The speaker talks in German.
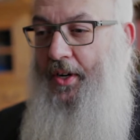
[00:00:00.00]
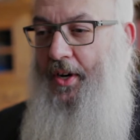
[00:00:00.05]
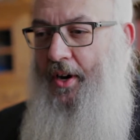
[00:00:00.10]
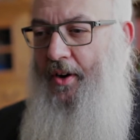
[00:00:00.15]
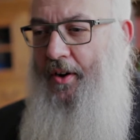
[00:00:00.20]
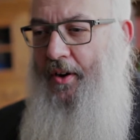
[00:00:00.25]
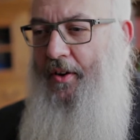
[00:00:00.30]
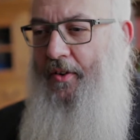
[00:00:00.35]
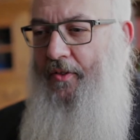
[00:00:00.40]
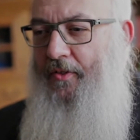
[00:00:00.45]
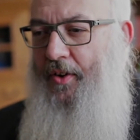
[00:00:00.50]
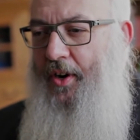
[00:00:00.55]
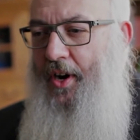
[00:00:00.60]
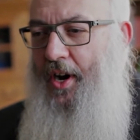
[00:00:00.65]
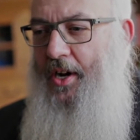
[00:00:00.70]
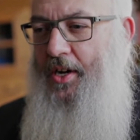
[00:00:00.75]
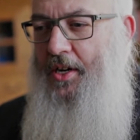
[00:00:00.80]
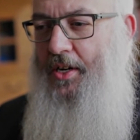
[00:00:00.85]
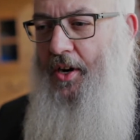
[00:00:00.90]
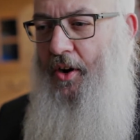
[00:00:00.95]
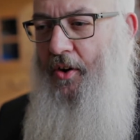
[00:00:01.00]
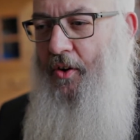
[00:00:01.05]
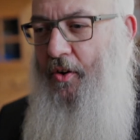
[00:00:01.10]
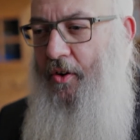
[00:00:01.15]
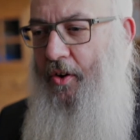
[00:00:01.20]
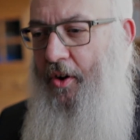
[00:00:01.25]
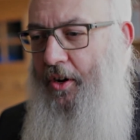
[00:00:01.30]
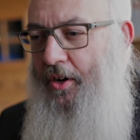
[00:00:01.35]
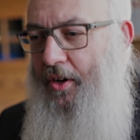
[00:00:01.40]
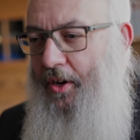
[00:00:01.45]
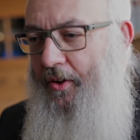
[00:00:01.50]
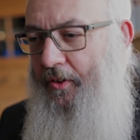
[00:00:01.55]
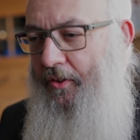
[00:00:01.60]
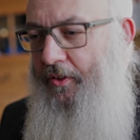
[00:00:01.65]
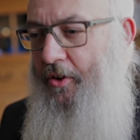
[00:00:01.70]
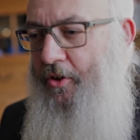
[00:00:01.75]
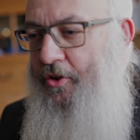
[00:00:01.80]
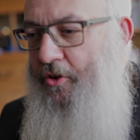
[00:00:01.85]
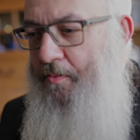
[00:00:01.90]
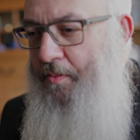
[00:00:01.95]
dann vielleicht auch
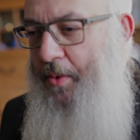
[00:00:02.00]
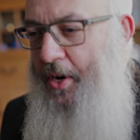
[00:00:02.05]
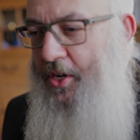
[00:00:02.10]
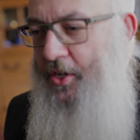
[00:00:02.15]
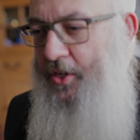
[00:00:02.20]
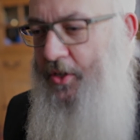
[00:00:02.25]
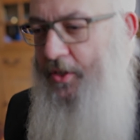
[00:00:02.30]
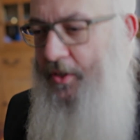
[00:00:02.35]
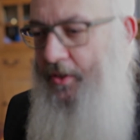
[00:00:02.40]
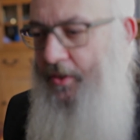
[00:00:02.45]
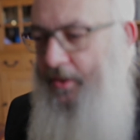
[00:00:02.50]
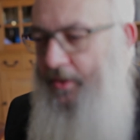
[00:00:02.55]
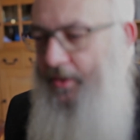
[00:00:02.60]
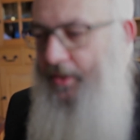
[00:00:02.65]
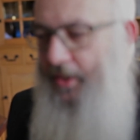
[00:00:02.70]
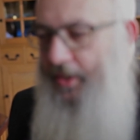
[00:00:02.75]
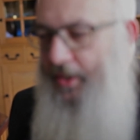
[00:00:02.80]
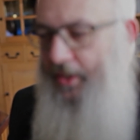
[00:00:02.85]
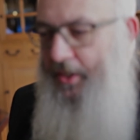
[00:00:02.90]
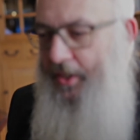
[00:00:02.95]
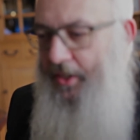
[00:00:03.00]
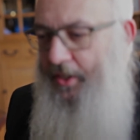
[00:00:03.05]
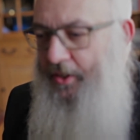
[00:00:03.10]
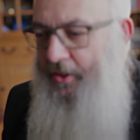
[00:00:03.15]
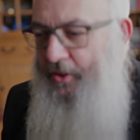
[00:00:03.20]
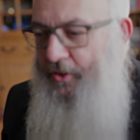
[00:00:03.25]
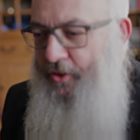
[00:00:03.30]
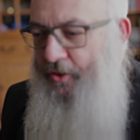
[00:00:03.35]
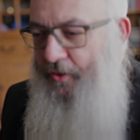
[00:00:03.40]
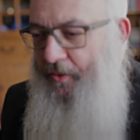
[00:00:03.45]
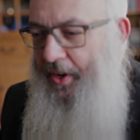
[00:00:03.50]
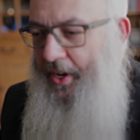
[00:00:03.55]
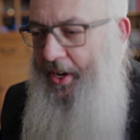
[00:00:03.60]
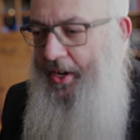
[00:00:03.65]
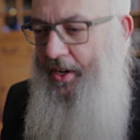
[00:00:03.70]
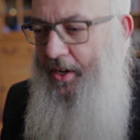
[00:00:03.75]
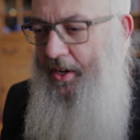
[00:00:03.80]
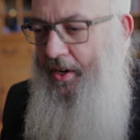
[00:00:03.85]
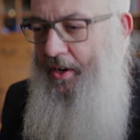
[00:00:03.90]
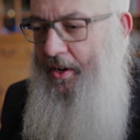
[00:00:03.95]
eucharistische Menschen zu
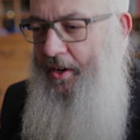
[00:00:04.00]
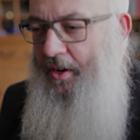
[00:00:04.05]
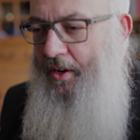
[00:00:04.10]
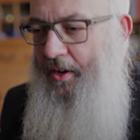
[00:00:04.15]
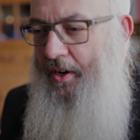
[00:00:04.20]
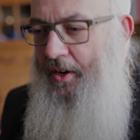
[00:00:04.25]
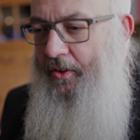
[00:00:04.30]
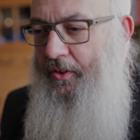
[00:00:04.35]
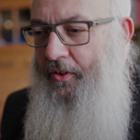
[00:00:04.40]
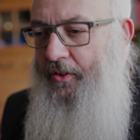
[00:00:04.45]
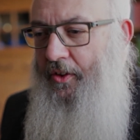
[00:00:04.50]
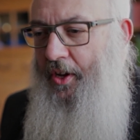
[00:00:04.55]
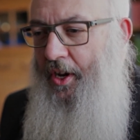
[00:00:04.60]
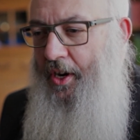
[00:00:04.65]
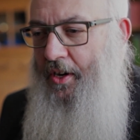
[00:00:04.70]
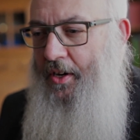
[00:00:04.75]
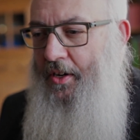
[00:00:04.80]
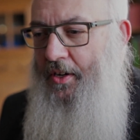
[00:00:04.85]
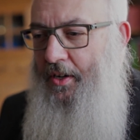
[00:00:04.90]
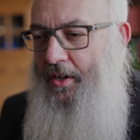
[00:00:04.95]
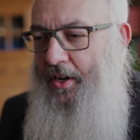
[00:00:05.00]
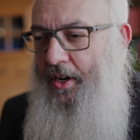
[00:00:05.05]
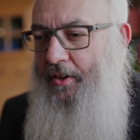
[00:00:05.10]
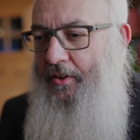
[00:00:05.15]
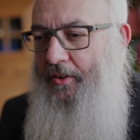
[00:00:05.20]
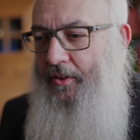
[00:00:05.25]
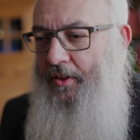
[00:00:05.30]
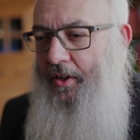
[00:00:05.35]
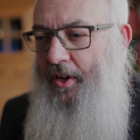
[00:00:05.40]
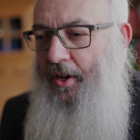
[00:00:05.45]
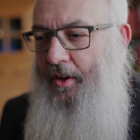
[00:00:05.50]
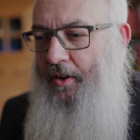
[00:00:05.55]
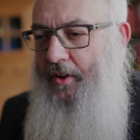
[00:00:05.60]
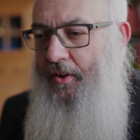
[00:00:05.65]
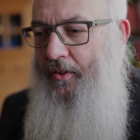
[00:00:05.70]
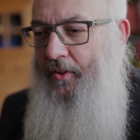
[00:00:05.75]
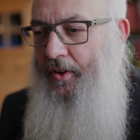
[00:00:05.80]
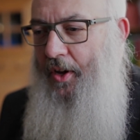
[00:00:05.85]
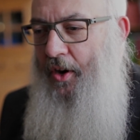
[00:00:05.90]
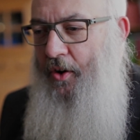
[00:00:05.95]
werden, das hängt letzten
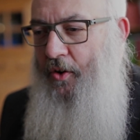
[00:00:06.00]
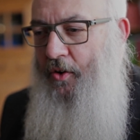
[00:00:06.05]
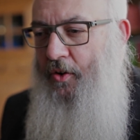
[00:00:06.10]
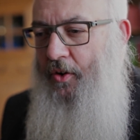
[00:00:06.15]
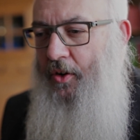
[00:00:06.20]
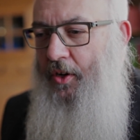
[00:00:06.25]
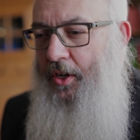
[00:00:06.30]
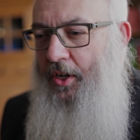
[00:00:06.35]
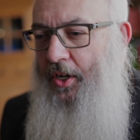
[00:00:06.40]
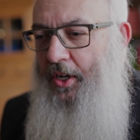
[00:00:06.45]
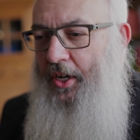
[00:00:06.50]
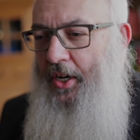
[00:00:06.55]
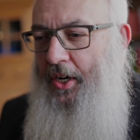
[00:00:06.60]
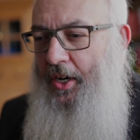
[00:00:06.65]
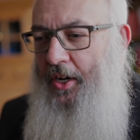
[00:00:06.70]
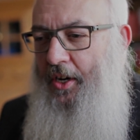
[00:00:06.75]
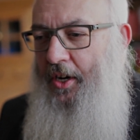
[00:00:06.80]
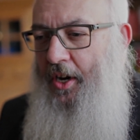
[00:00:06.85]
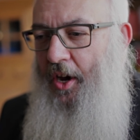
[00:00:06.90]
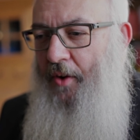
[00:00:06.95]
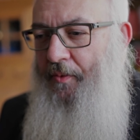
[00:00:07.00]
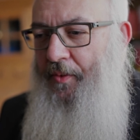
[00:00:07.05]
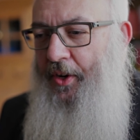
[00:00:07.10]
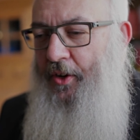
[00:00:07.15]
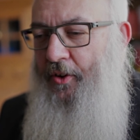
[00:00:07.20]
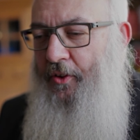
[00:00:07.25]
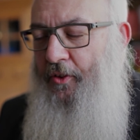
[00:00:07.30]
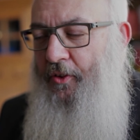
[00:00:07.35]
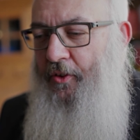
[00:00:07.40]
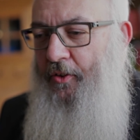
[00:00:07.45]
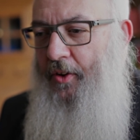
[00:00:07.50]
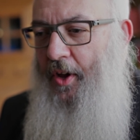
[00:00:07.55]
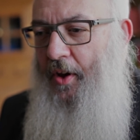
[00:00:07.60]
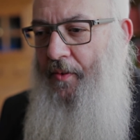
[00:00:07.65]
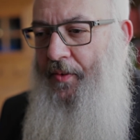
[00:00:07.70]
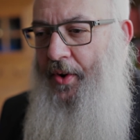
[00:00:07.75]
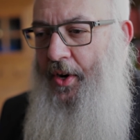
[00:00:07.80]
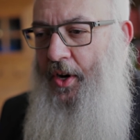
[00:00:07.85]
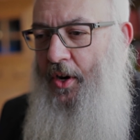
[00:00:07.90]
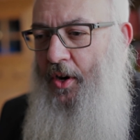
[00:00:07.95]
Endes auch damit
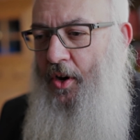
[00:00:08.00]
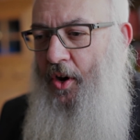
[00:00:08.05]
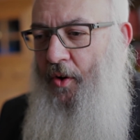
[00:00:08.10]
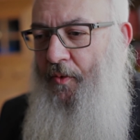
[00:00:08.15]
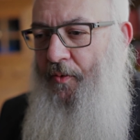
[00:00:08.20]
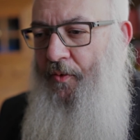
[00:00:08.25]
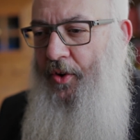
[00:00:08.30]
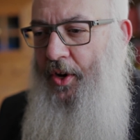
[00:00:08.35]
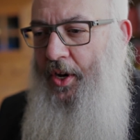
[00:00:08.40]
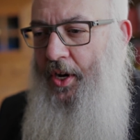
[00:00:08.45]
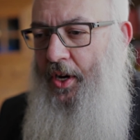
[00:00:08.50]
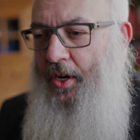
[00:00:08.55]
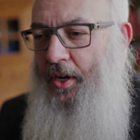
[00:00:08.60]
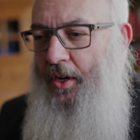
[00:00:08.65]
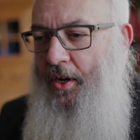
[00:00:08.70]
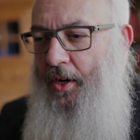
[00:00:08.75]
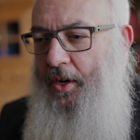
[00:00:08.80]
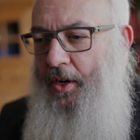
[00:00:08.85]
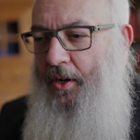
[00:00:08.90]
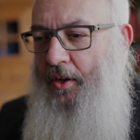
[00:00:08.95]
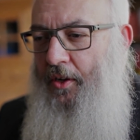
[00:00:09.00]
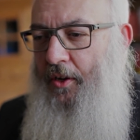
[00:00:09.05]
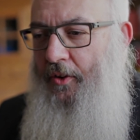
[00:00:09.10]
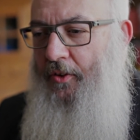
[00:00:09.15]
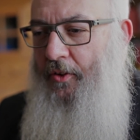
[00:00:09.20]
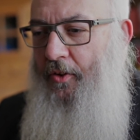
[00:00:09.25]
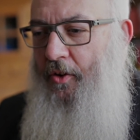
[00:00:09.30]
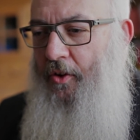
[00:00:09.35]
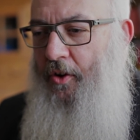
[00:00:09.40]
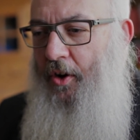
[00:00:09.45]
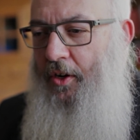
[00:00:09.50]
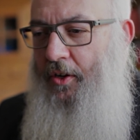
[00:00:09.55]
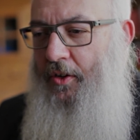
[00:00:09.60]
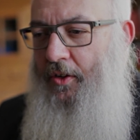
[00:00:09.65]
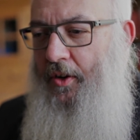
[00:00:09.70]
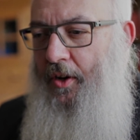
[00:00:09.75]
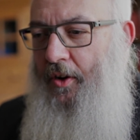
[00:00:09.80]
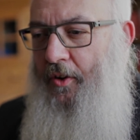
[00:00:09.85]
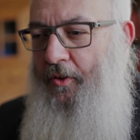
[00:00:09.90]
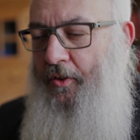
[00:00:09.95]
zusammen, ob wir diesen
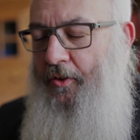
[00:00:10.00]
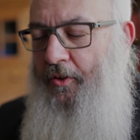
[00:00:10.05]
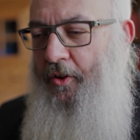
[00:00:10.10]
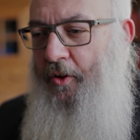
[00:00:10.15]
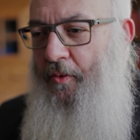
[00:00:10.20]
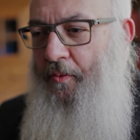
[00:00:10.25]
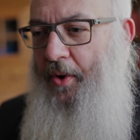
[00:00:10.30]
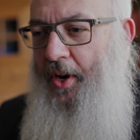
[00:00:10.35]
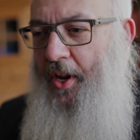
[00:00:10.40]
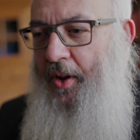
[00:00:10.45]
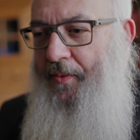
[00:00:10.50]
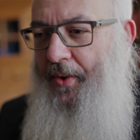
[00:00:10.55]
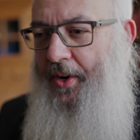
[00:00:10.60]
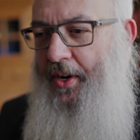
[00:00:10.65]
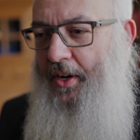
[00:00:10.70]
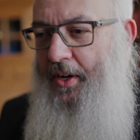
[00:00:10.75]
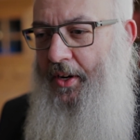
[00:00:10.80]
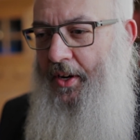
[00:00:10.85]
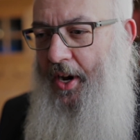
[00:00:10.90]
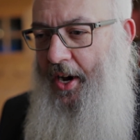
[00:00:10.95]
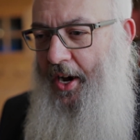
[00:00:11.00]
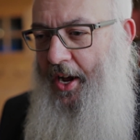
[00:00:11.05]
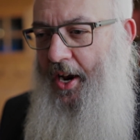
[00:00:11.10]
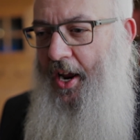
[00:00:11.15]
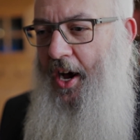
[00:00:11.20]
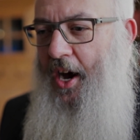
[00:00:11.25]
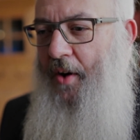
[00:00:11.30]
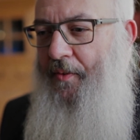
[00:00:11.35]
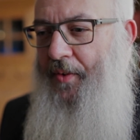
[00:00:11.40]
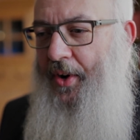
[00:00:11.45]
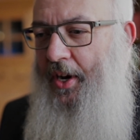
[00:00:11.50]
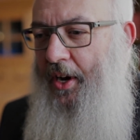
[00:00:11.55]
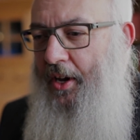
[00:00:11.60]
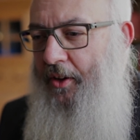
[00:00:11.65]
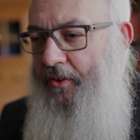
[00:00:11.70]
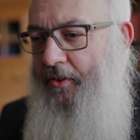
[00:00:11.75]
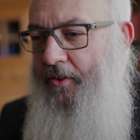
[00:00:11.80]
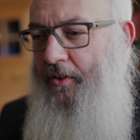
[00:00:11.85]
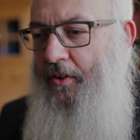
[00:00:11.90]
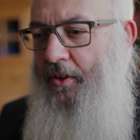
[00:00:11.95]
Gott an unserem Leben teilhaben
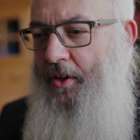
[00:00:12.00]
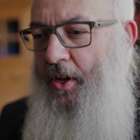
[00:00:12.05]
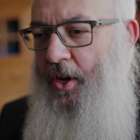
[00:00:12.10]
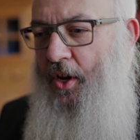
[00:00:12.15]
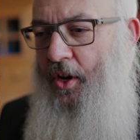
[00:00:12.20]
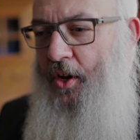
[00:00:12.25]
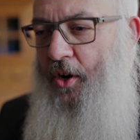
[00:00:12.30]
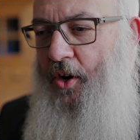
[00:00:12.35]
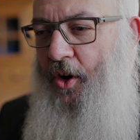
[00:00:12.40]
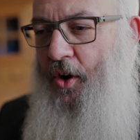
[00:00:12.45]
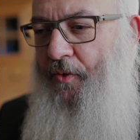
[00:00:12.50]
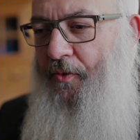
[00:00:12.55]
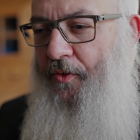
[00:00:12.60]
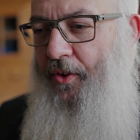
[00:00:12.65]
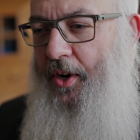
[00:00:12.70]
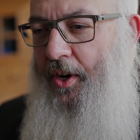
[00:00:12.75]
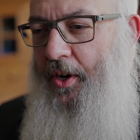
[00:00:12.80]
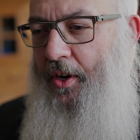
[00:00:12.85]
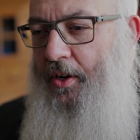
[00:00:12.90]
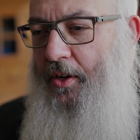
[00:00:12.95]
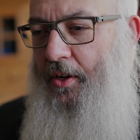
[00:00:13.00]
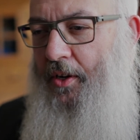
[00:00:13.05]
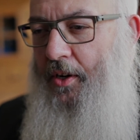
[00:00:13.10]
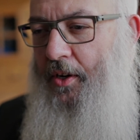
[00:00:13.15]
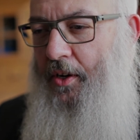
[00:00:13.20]
lassen, ob wir